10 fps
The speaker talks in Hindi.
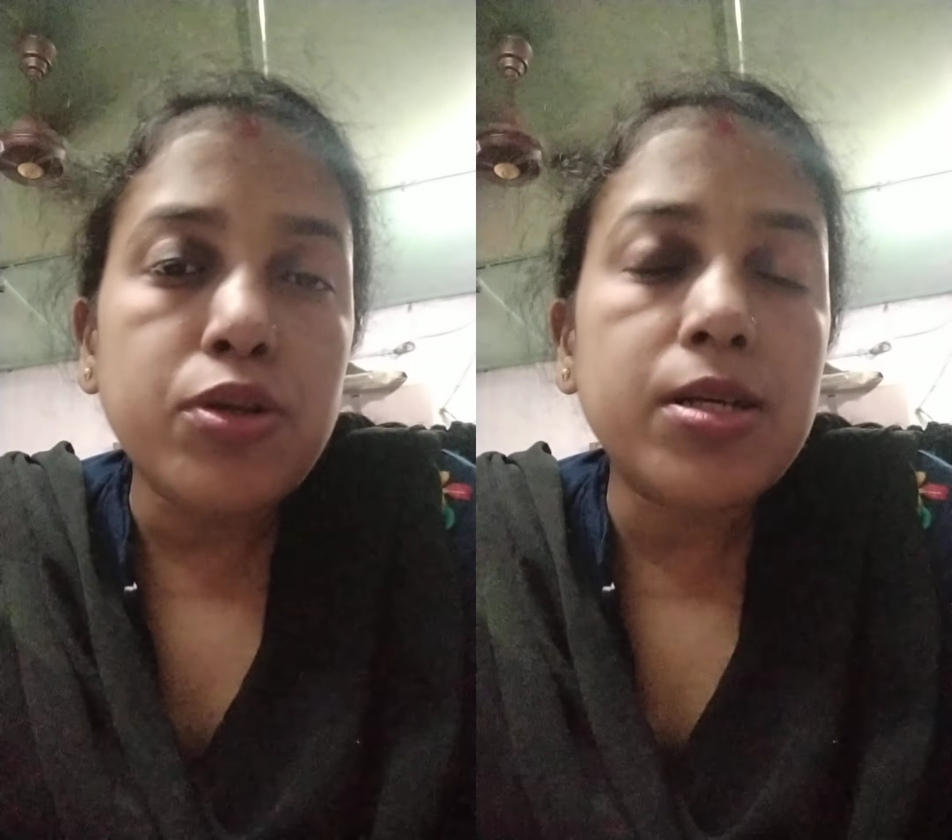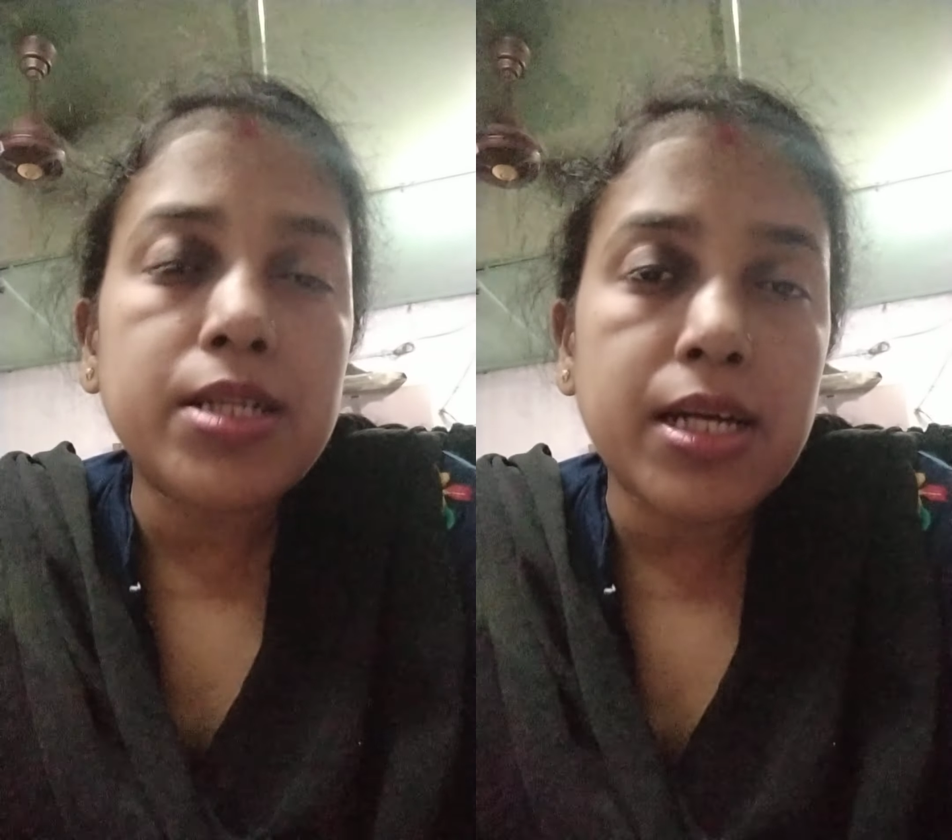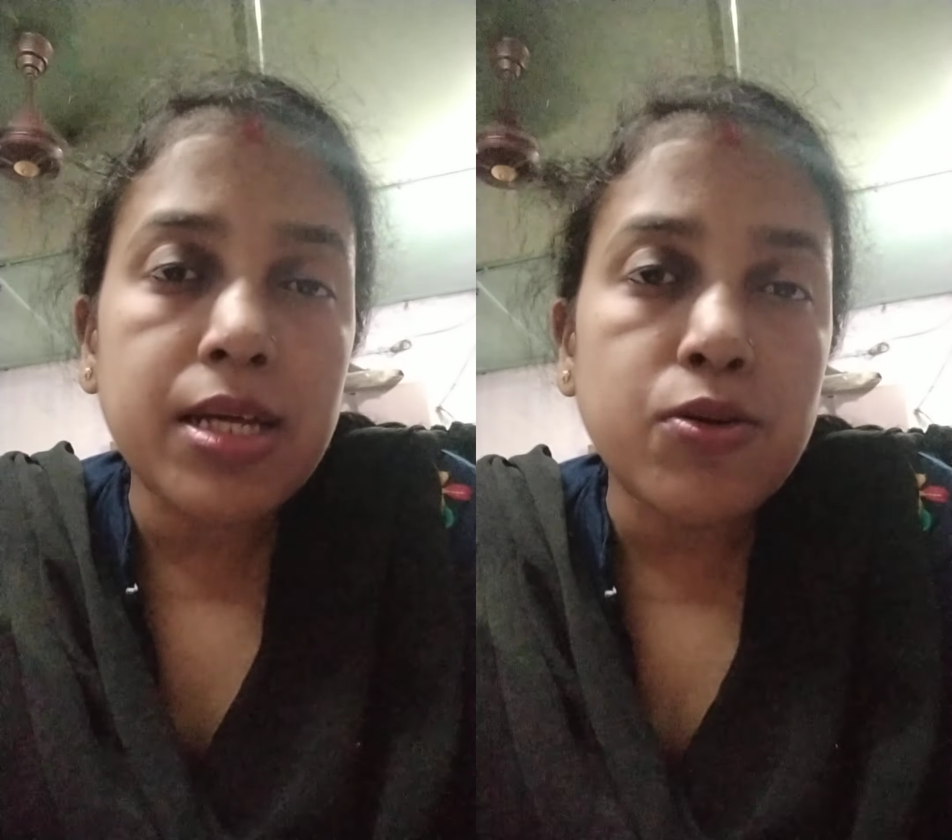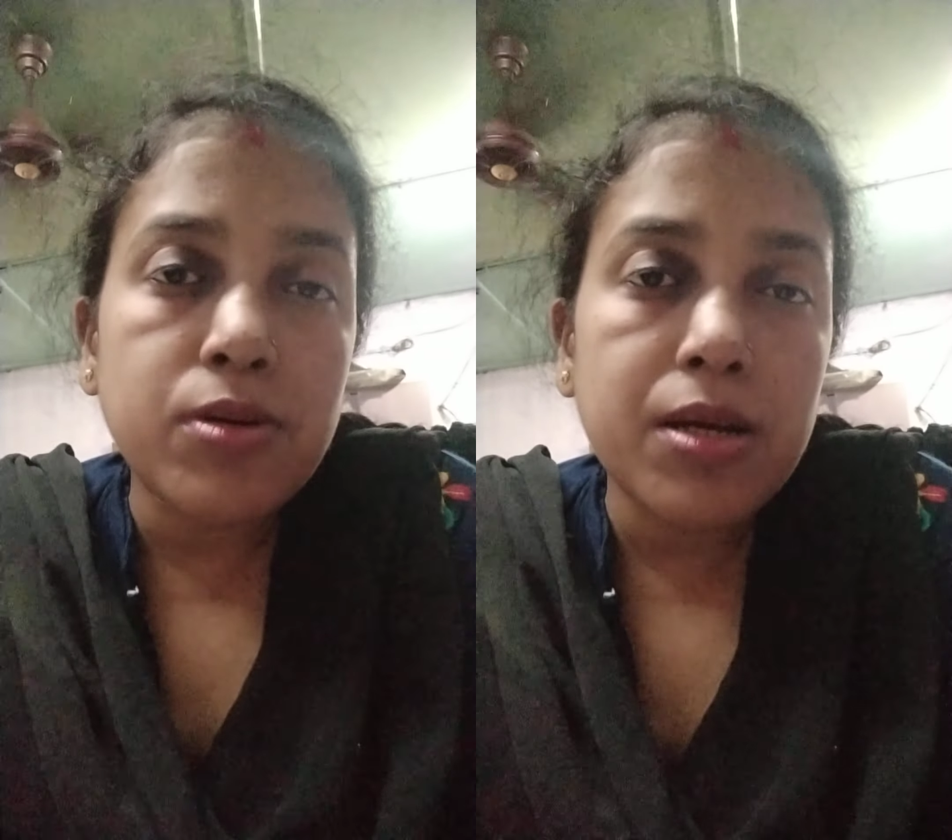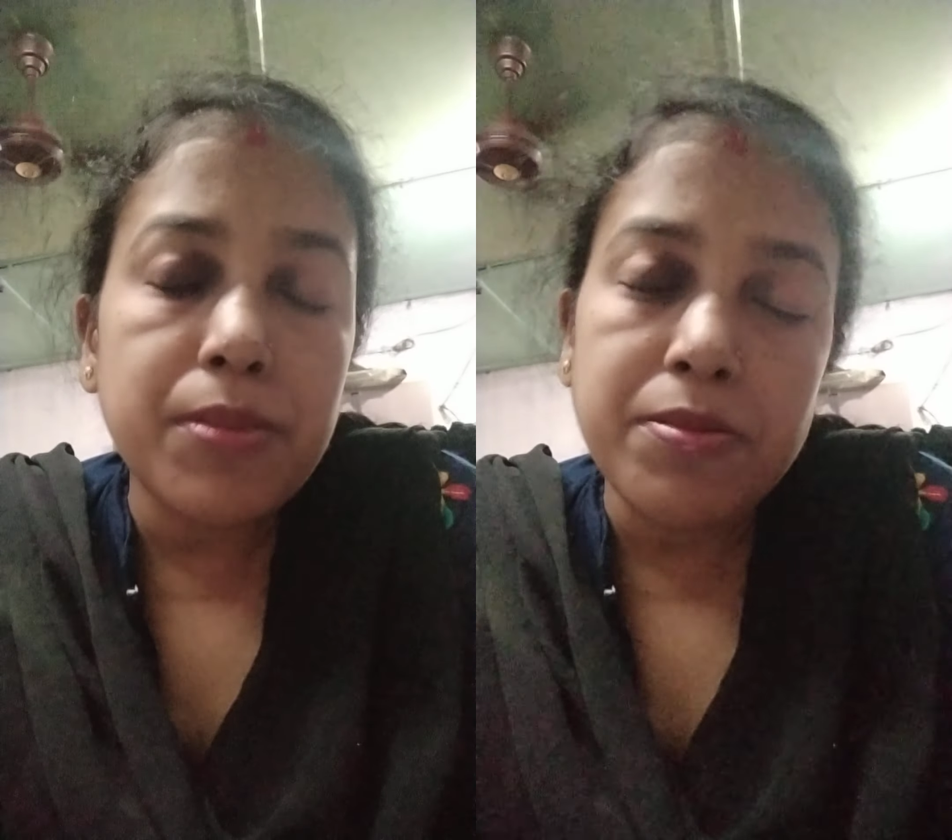पुण्य ज्यादा
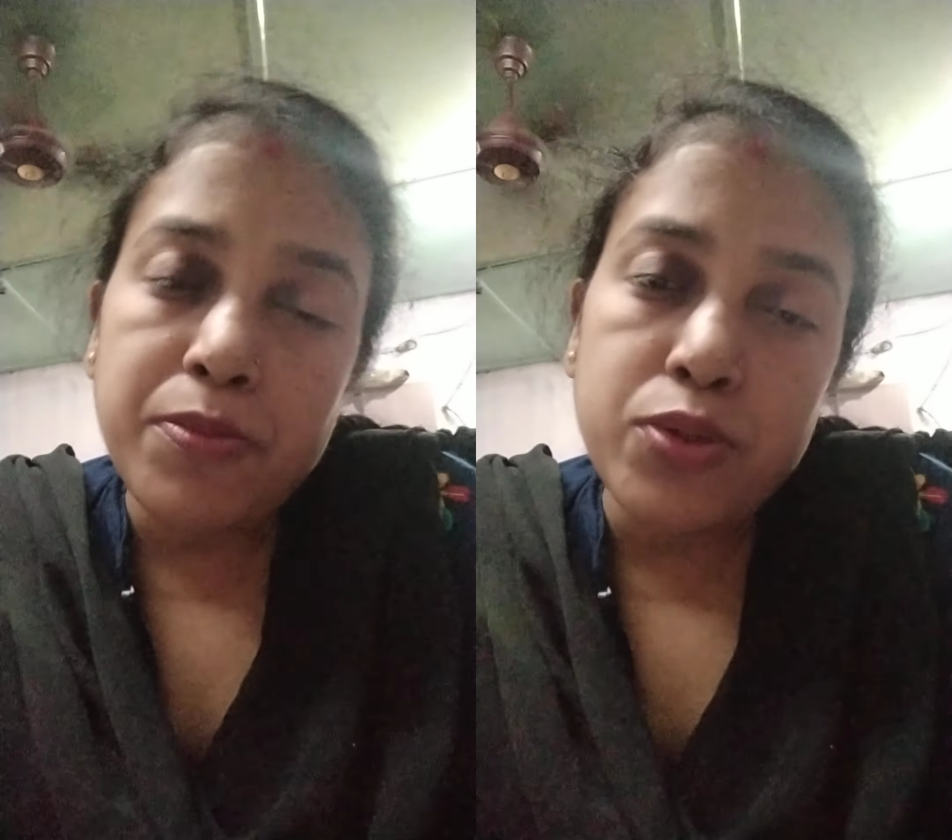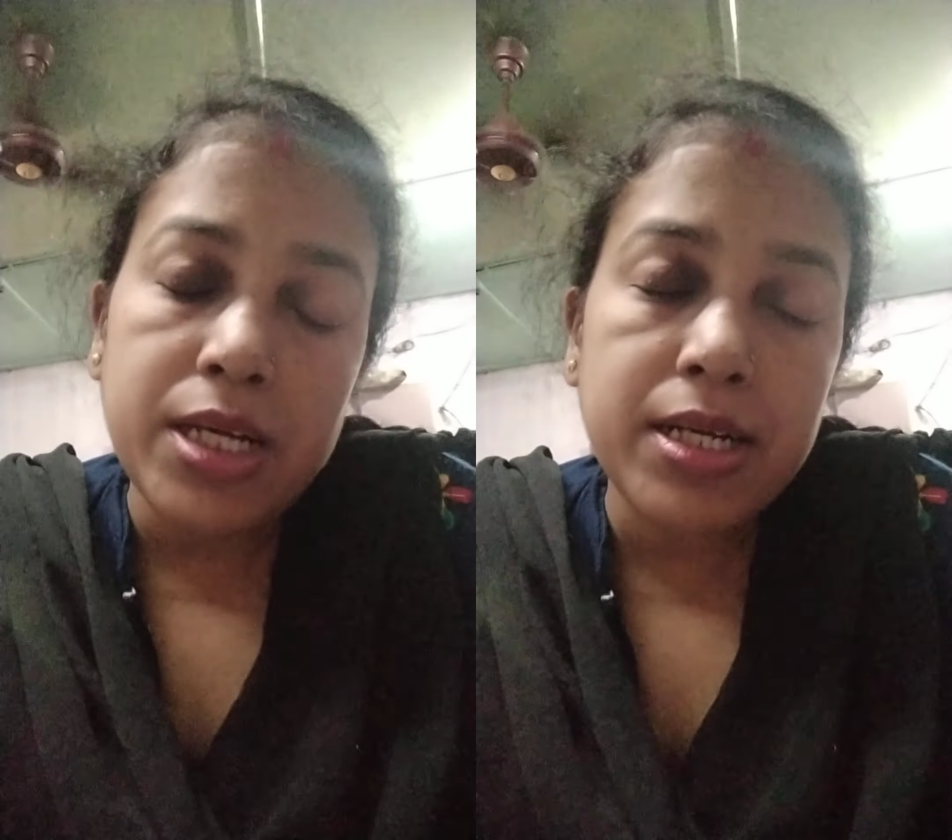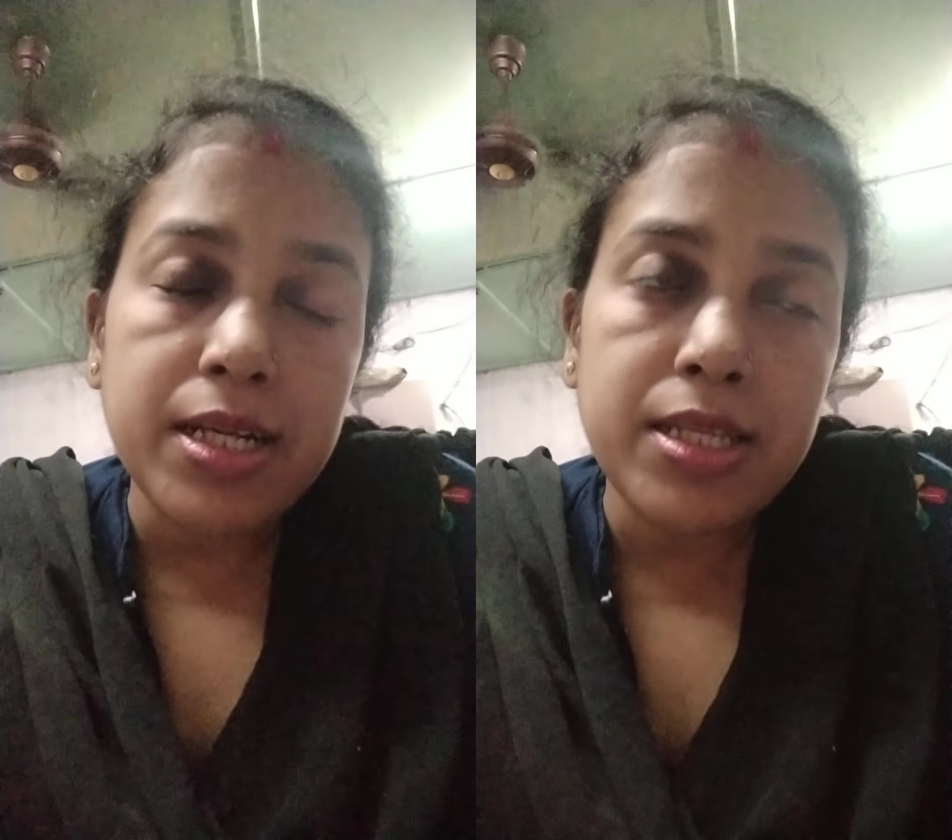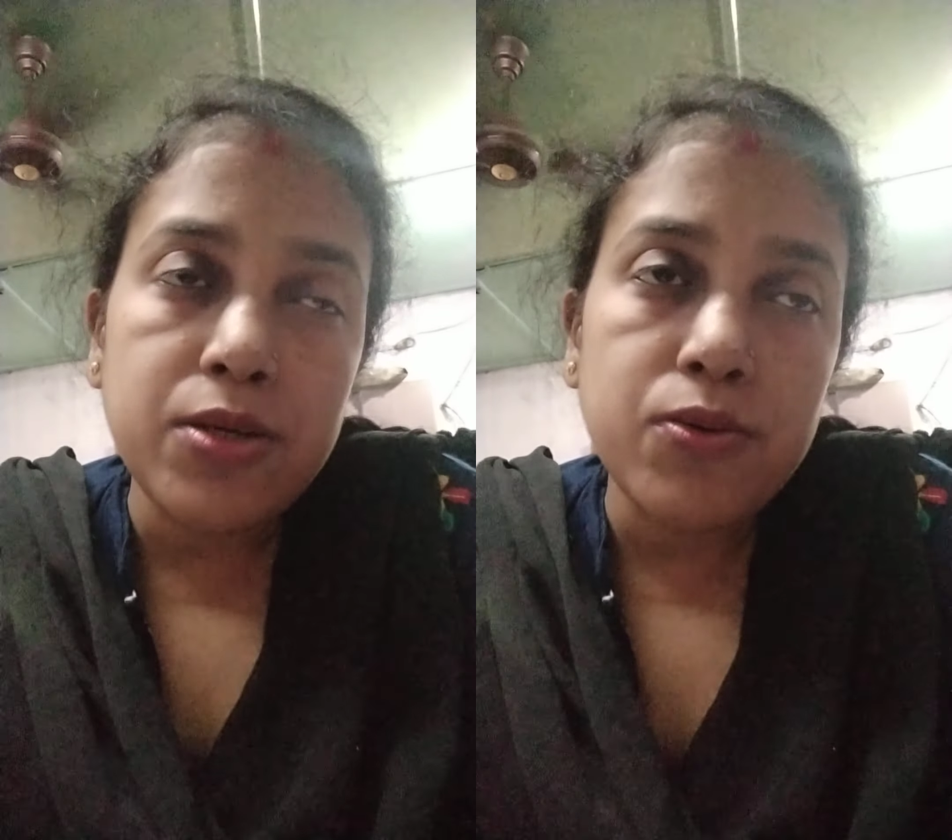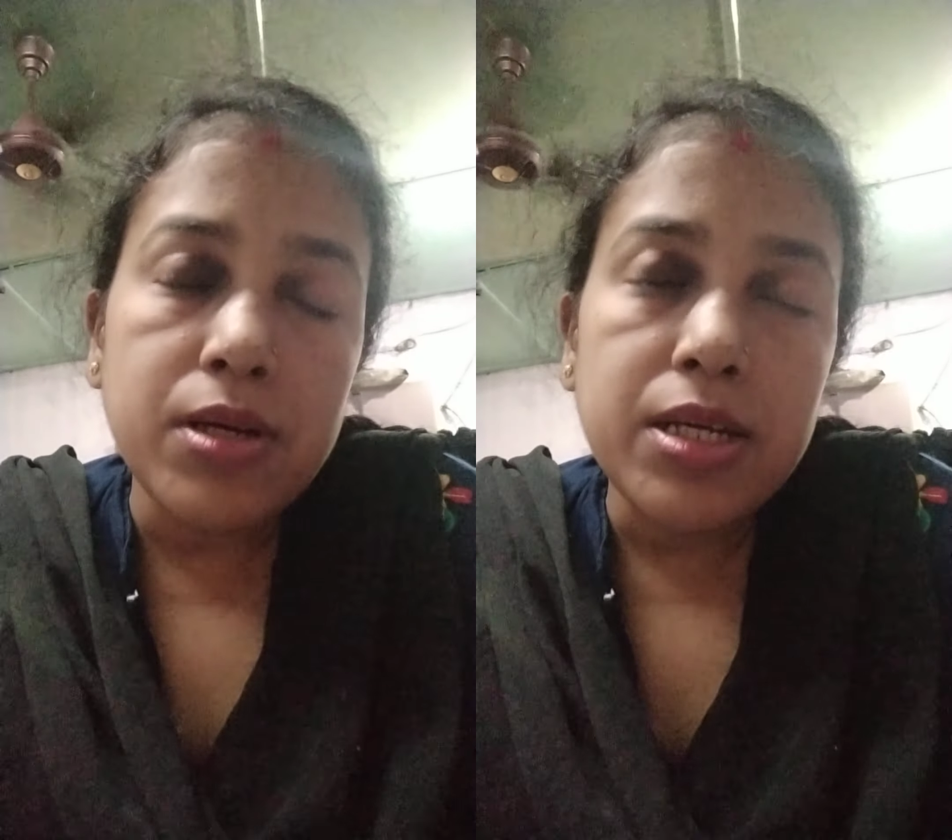होगा मैं भी पूजा
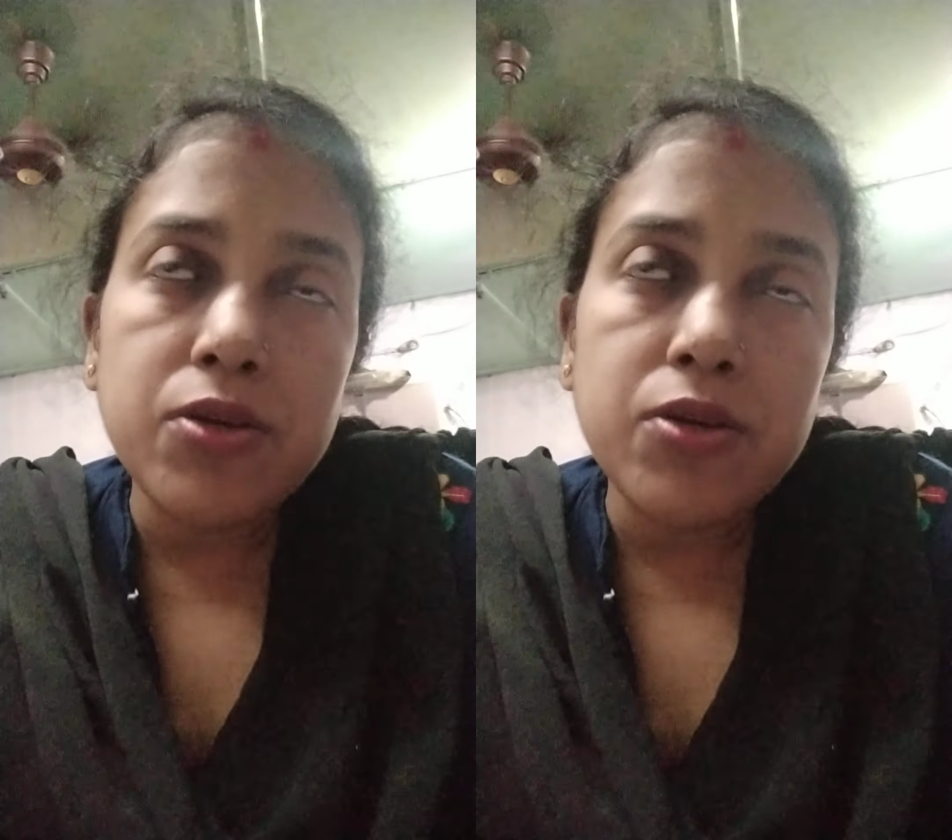करती हूँ